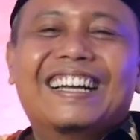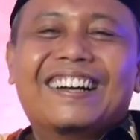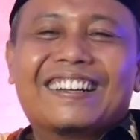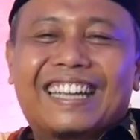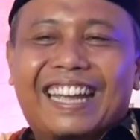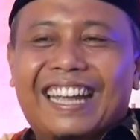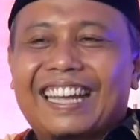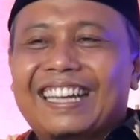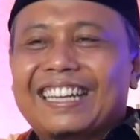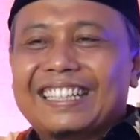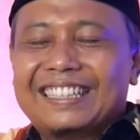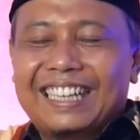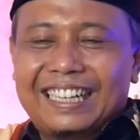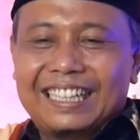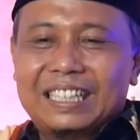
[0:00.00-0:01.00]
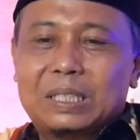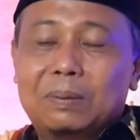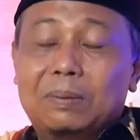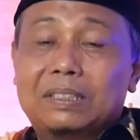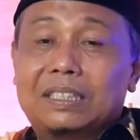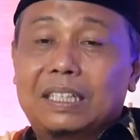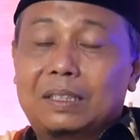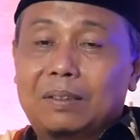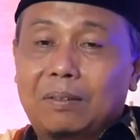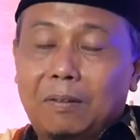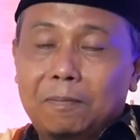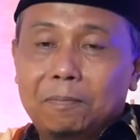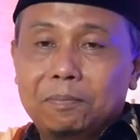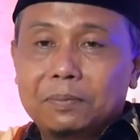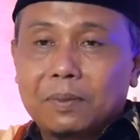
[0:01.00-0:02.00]
Oke, jadi seperti itu.
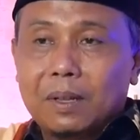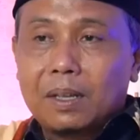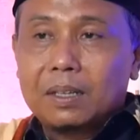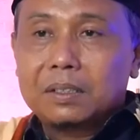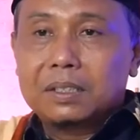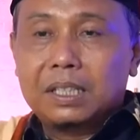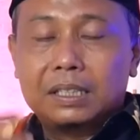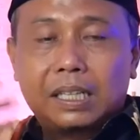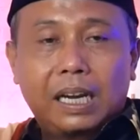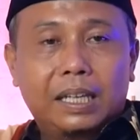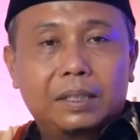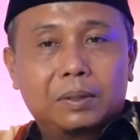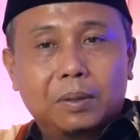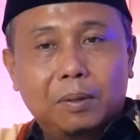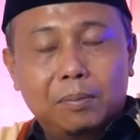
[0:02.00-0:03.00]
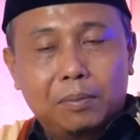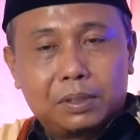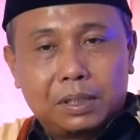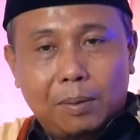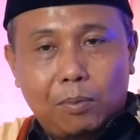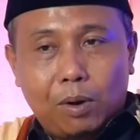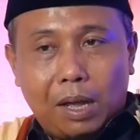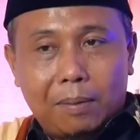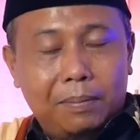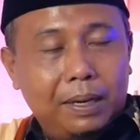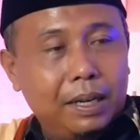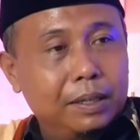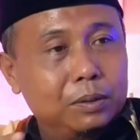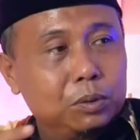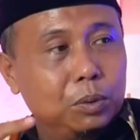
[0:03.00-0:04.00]
Setelah itu, setelah
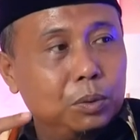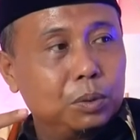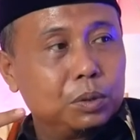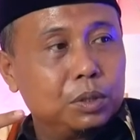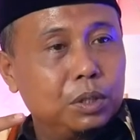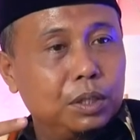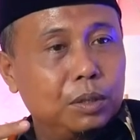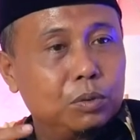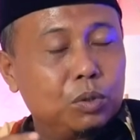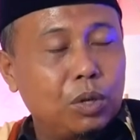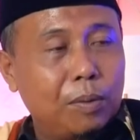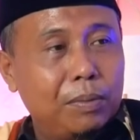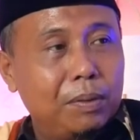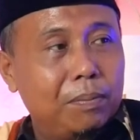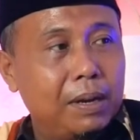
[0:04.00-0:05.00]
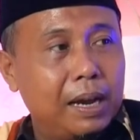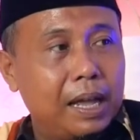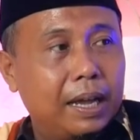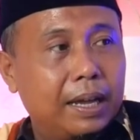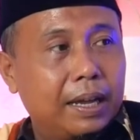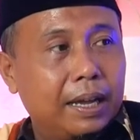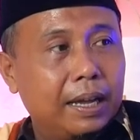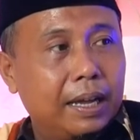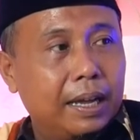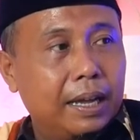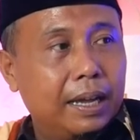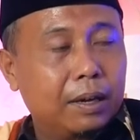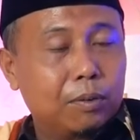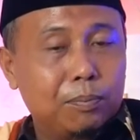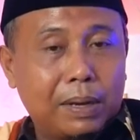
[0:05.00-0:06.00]
mulabah itu si suami bilang
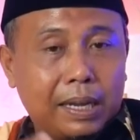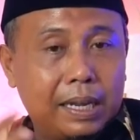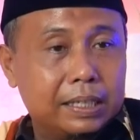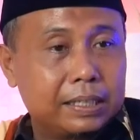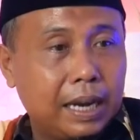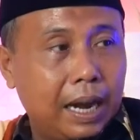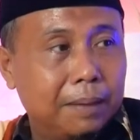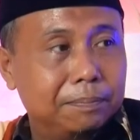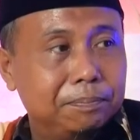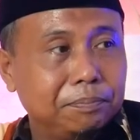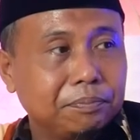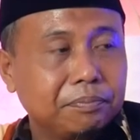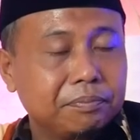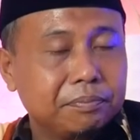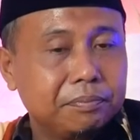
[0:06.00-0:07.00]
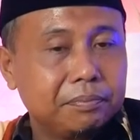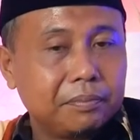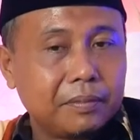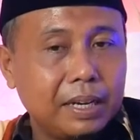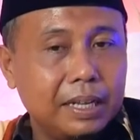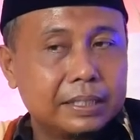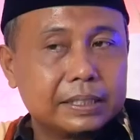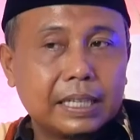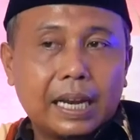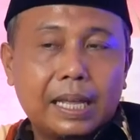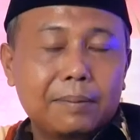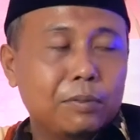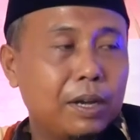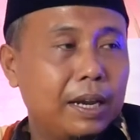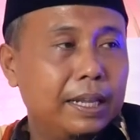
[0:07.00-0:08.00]
ang panggil salam.
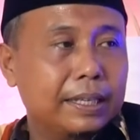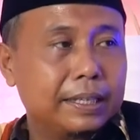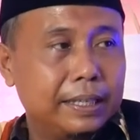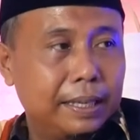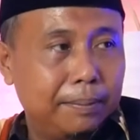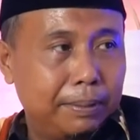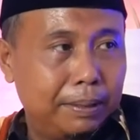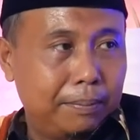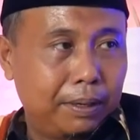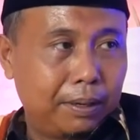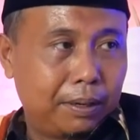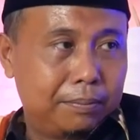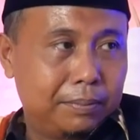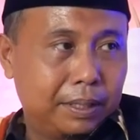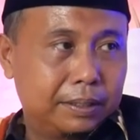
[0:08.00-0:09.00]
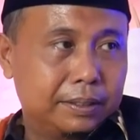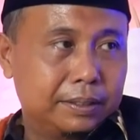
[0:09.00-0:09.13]
Assalamualaikum ya babar rahmah.